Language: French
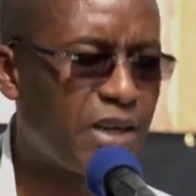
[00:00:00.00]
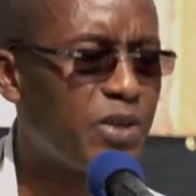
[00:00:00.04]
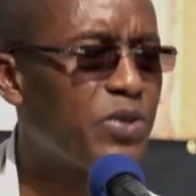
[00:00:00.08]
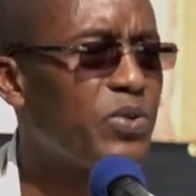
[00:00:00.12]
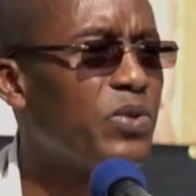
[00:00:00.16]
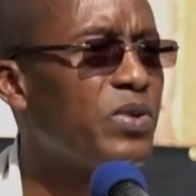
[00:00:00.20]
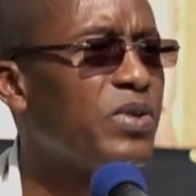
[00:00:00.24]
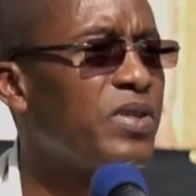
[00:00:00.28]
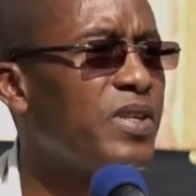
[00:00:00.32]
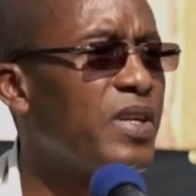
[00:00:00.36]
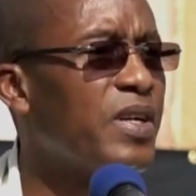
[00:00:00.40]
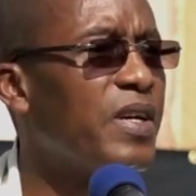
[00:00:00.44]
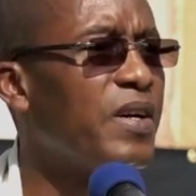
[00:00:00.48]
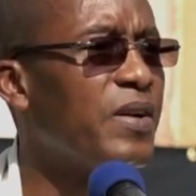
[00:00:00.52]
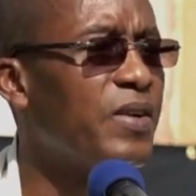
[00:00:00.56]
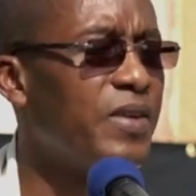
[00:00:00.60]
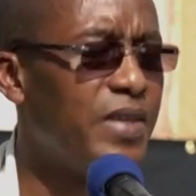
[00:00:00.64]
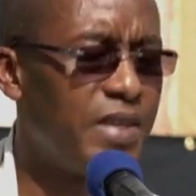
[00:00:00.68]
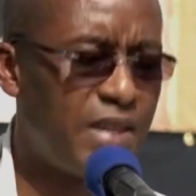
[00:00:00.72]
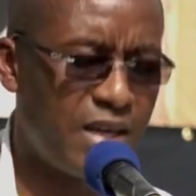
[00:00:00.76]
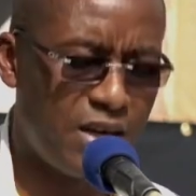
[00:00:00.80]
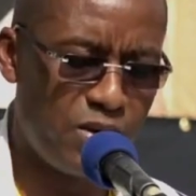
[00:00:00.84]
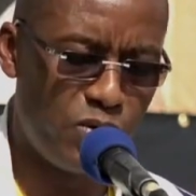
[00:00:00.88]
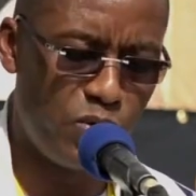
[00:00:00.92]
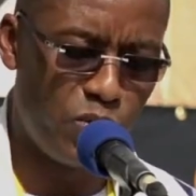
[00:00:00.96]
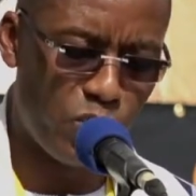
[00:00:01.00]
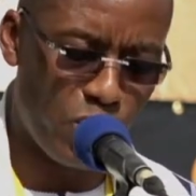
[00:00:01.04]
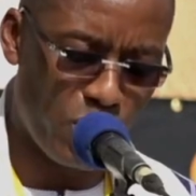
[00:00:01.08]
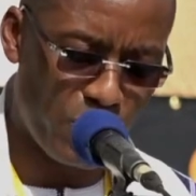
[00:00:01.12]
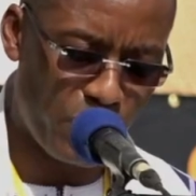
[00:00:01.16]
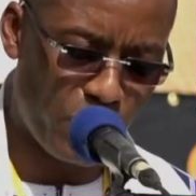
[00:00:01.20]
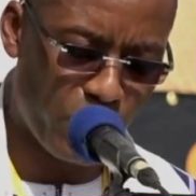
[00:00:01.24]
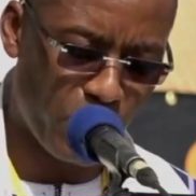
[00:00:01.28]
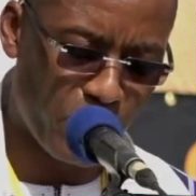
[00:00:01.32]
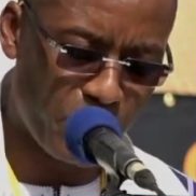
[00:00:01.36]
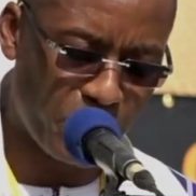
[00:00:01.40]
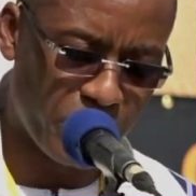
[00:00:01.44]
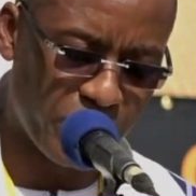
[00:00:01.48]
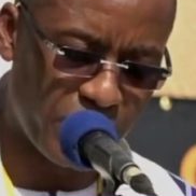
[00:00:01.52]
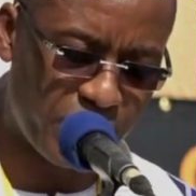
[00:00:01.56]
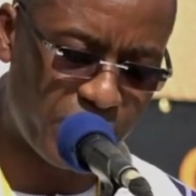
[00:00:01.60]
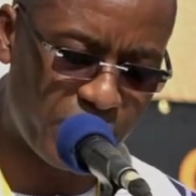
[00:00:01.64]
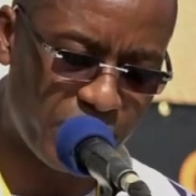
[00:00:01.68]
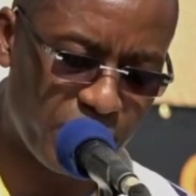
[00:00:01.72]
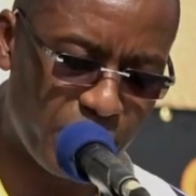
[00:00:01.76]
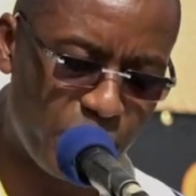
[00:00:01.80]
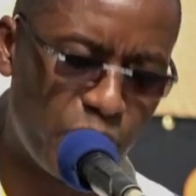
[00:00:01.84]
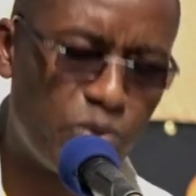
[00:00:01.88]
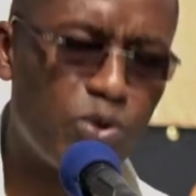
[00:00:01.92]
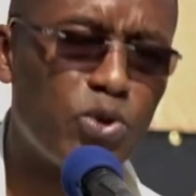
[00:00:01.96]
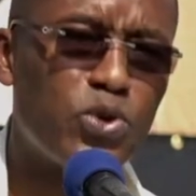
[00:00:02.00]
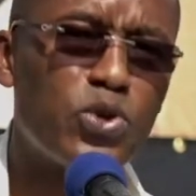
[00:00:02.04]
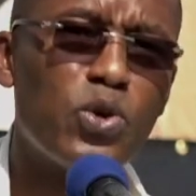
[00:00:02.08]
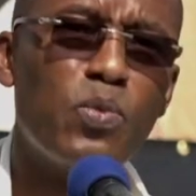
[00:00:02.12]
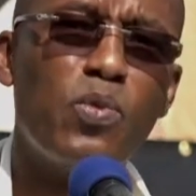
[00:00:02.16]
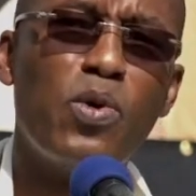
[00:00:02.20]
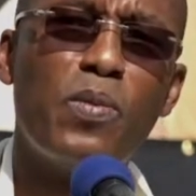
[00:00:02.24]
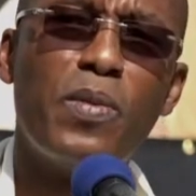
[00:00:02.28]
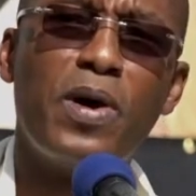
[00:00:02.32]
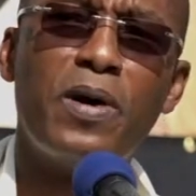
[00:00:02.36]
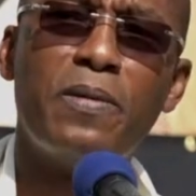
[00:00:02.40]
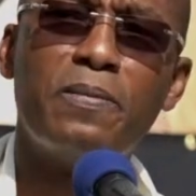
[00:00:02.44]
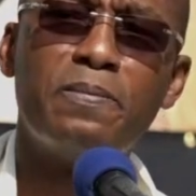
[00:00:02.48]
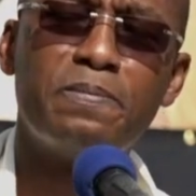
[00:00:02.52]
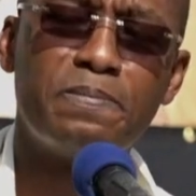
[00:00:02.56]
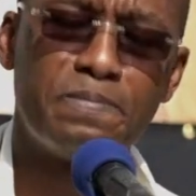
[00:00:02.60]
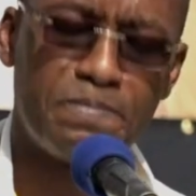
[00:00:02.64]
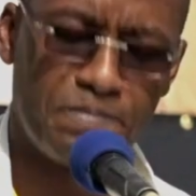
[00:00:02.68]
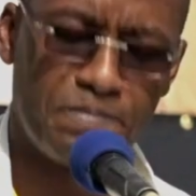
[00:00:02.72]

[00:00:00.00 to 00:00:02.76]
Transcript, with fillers: questions sécuritaires non propices de ce moment.